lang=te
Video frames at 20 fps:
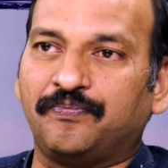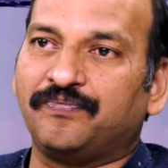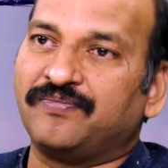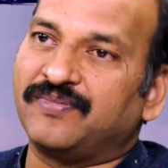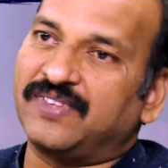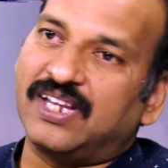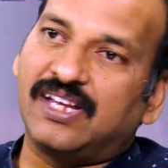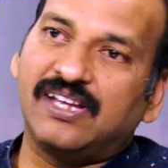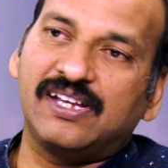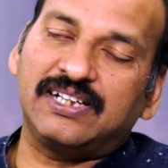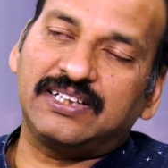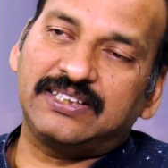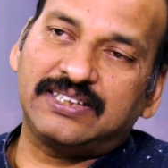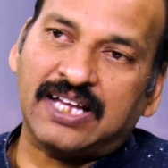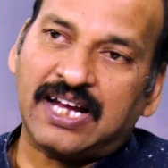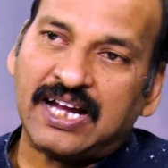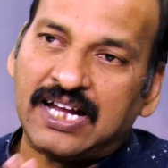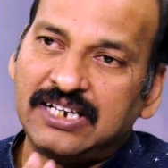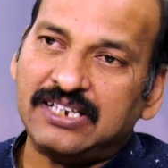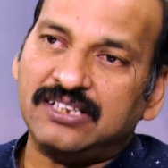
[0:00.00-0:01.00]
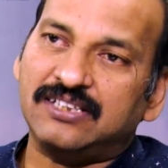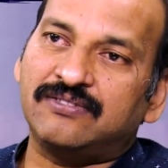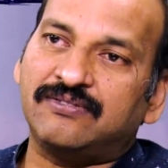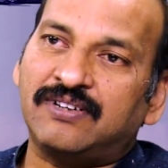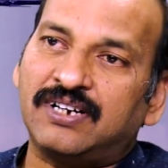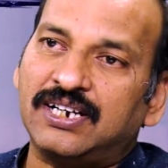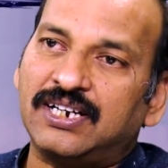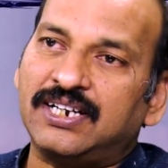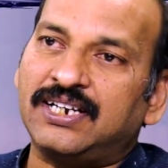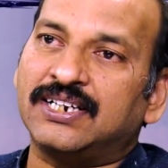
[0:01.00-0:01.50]
hmm. ఇక దాని
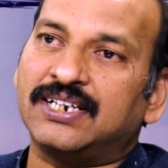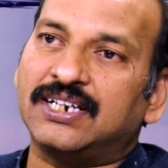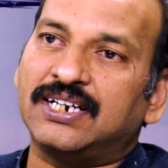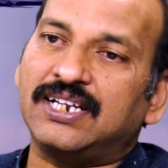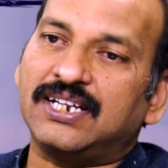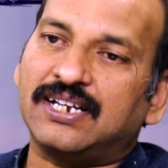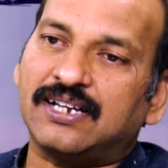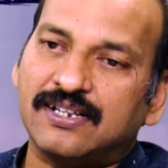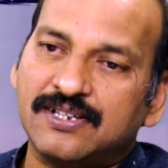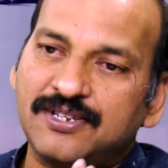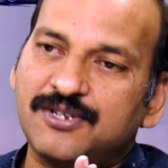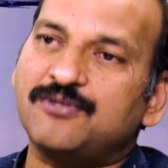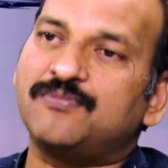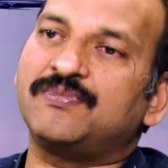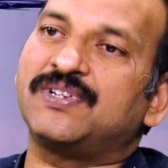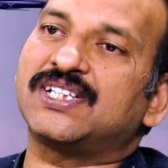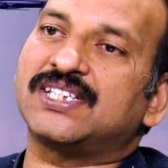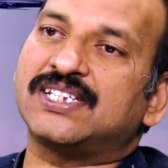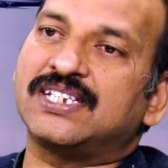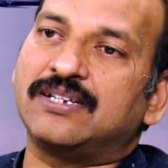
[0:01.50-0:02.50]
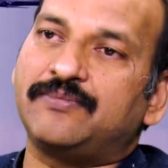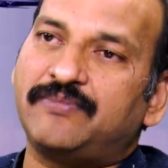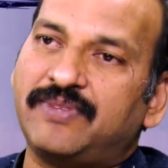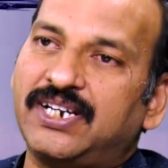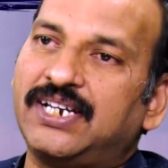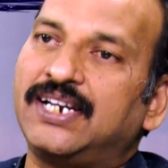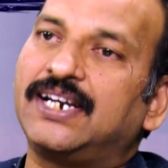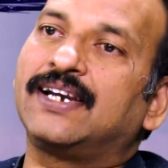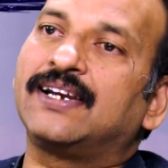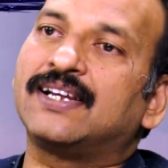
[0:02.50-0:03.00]
ద్వారా ఏంటంటే కన్జ్యూమర్స్ ని
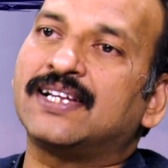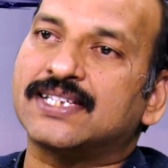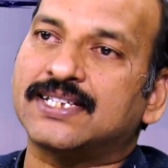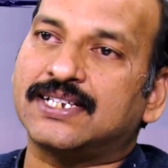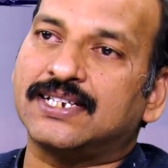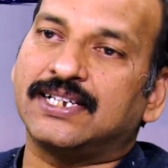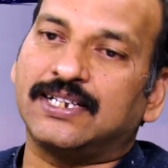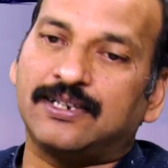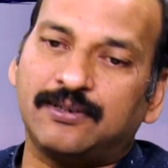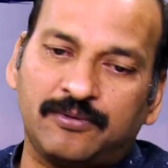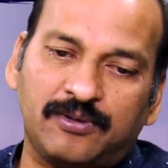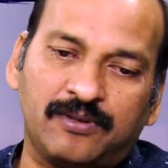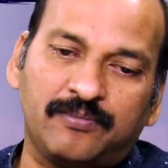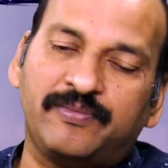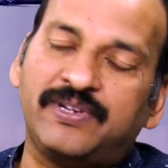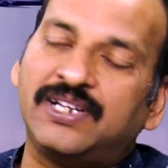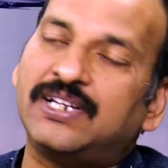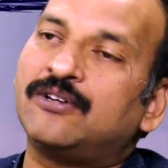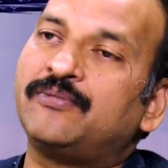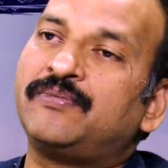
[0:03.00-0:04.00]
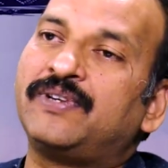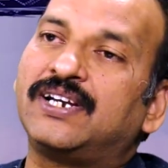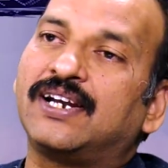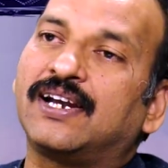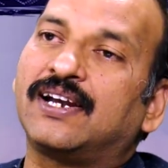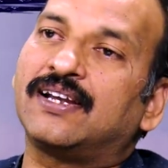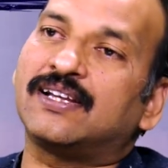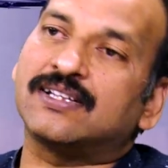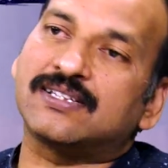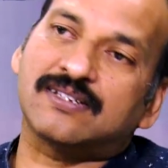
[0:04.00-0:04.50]
మిడిల్ క్లాస్ ని బిలో
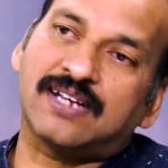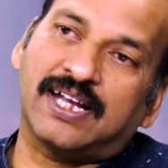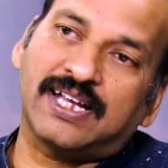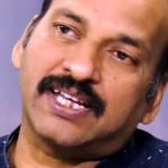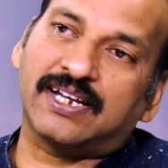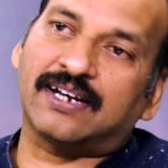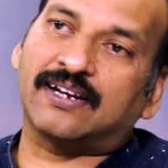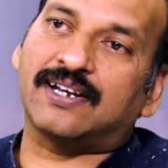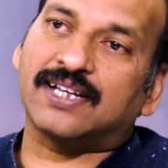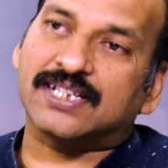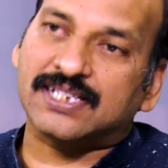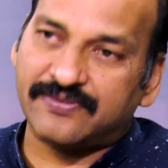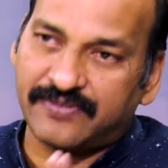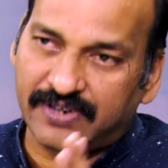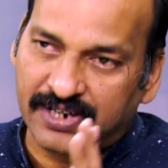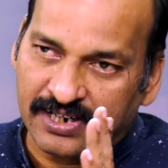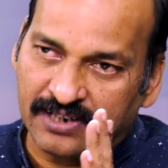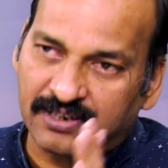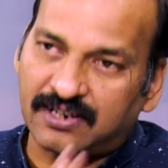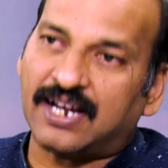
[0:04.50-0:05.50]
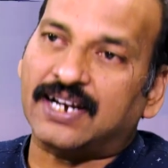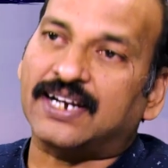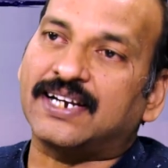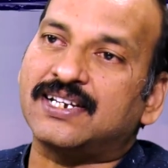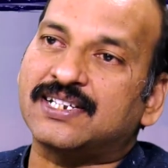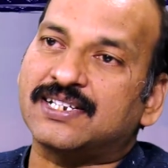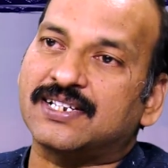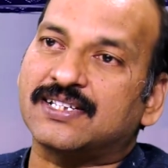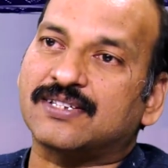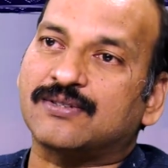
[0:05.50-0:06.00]
మిడిల్ క్లాస్ హయ్యర్ క్లాస్ వీళ్ళని
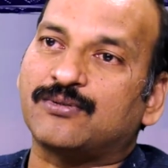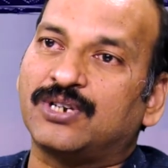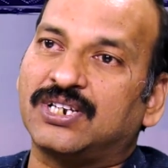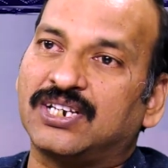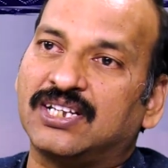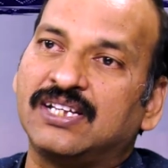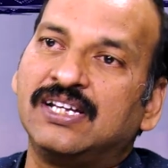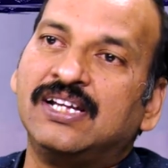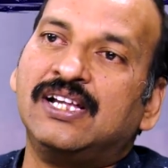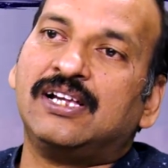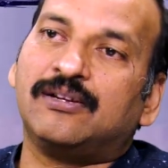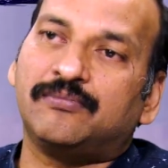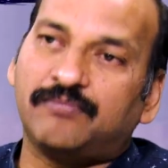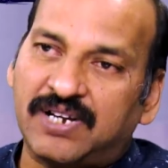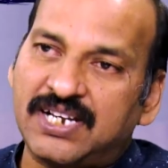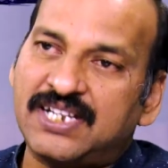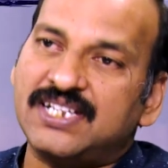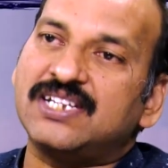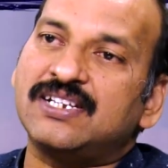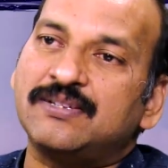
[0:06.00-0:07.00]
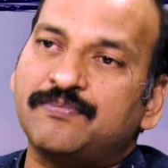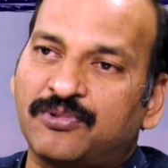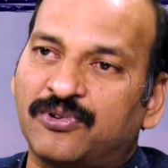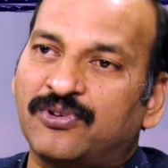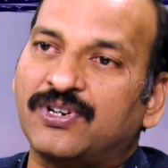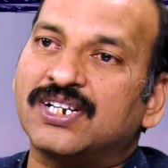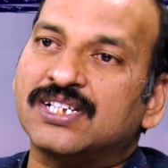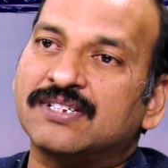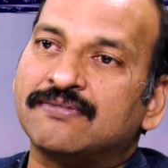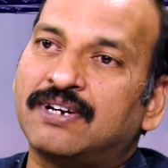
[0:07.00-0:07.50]
టార్గెట్ చేసుకొని hmm. మంచి
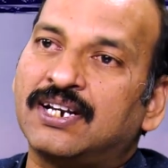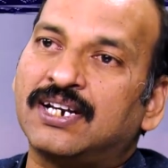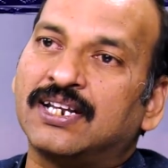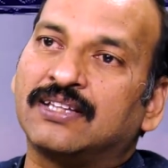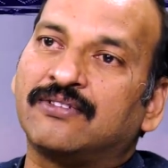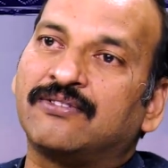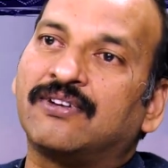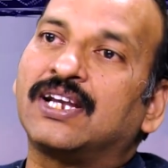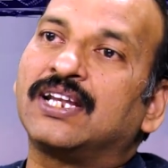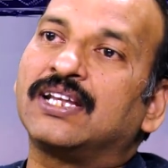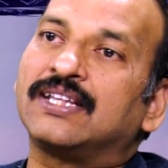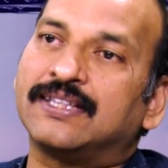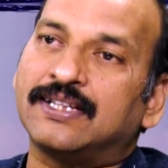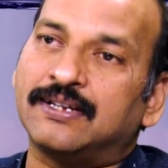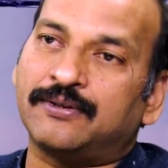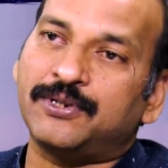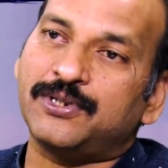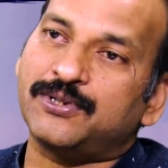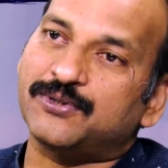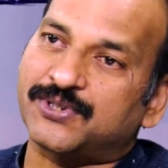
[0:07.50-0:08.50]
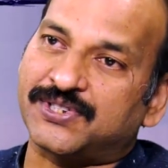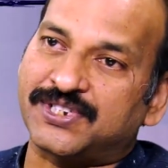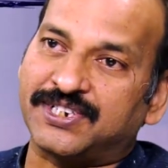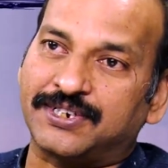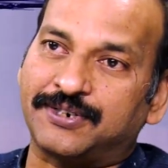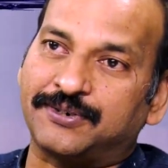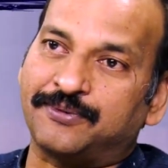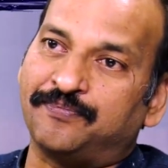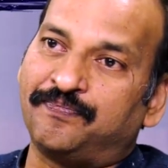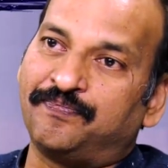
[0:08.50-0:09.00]
ప్రొడక్ట్స్ వాళ్ళ ద్వారా ఇద్దామని
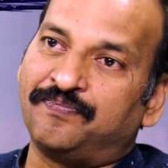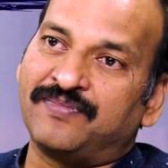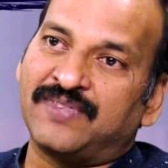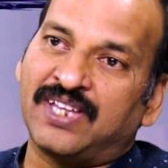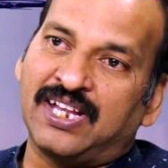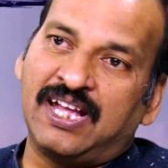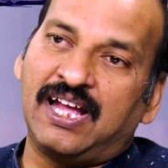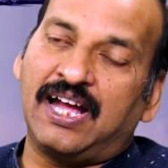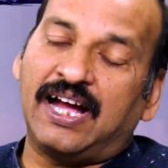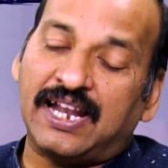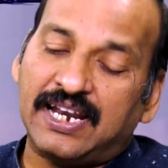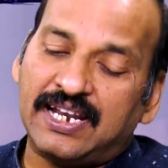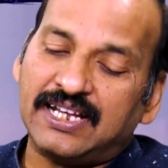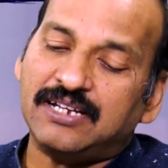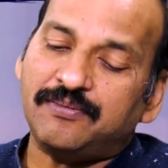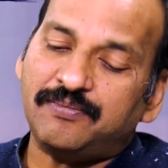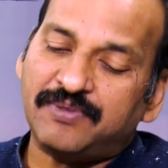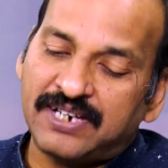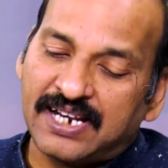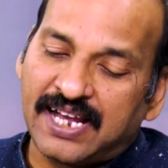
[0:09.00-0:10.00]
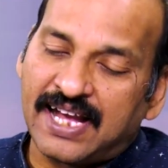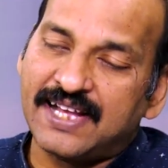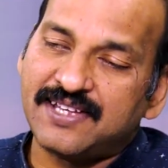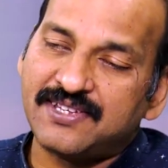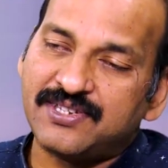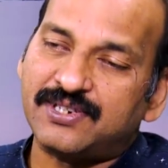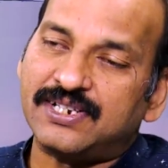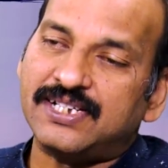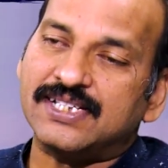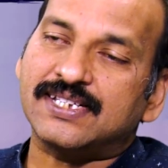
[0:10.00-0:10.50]
చూస్తున్నారు అలాగే ఇప్పుడు
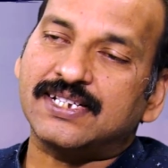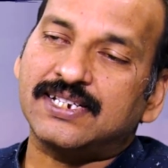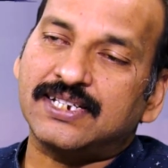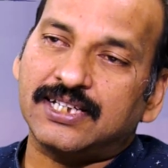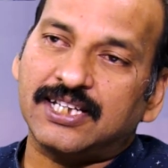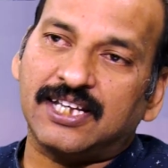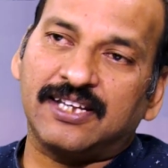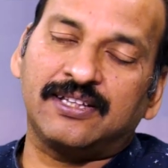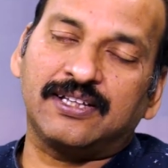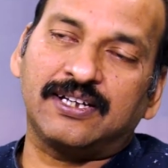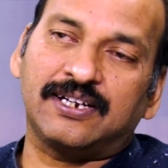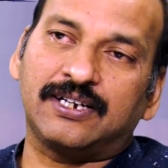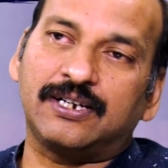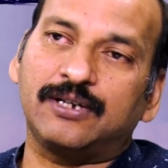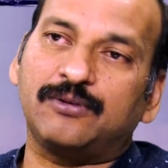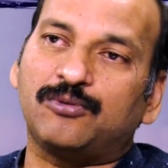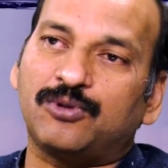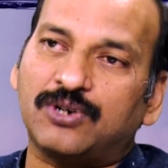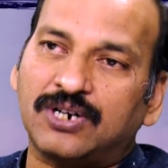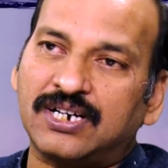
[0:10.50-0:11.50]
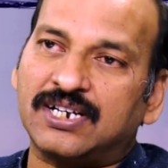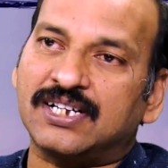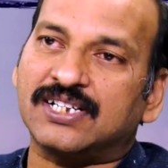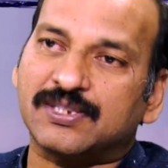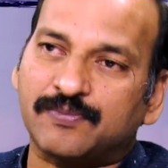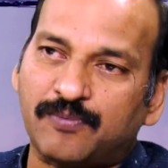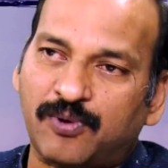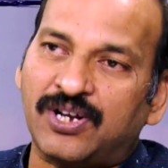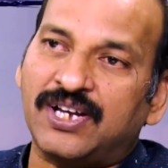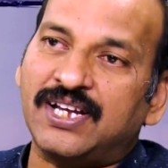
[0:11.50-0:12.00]
న్యాచురల్స్లో ఏంటంటే ఒక్క
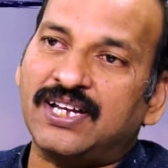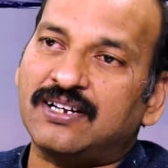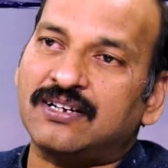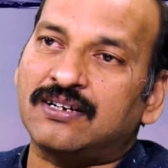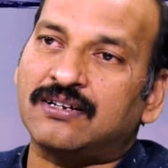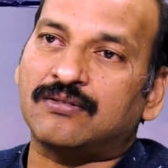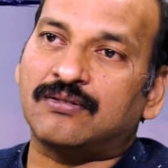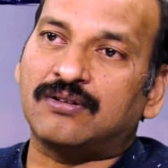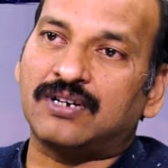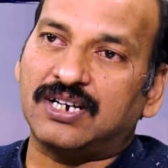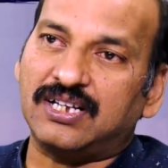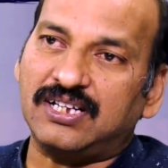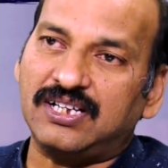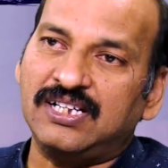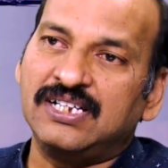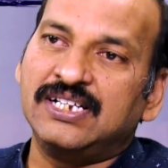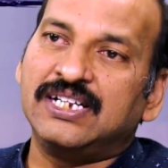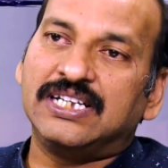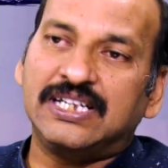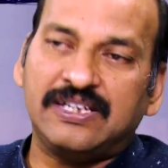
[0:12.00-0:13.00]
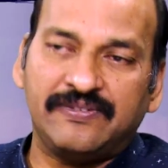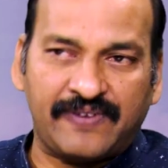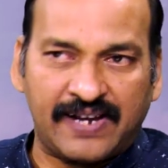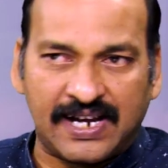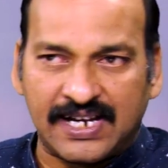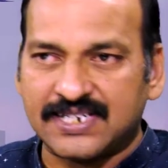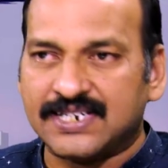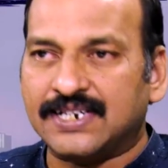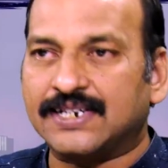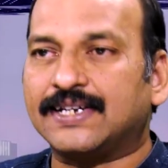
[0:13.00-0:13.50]
స్పాయే కాకుండా ఈ
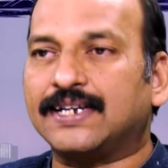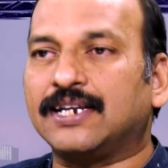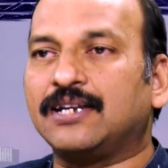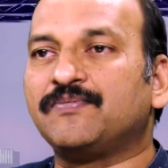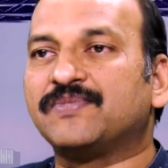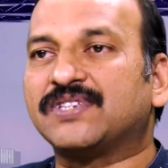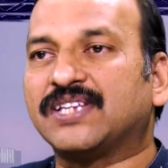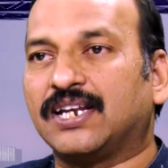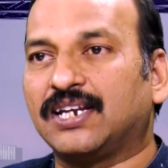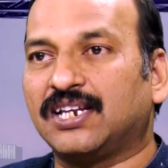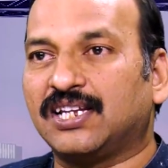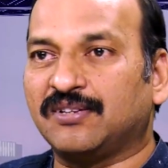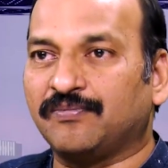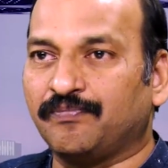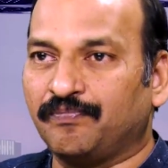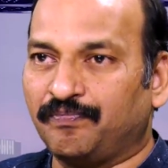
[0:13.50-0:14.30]
ఫ్యాషన్ క్రీమ్స్ అని